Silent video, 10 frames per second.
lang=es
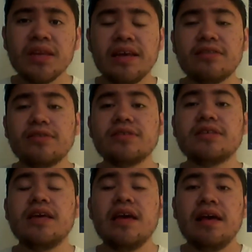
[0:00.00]

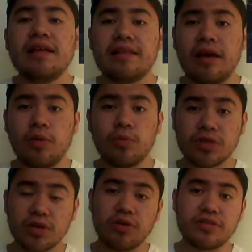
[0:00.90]
entonces tengo
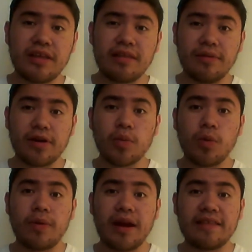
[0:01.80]
mucha curiosidad de ver
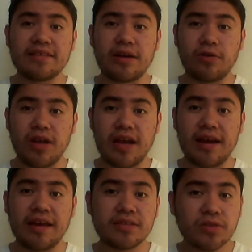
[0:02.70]
cómo van a
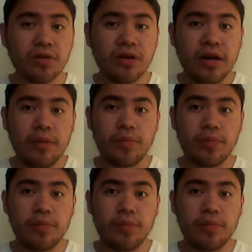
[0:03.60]
desarrollar eso,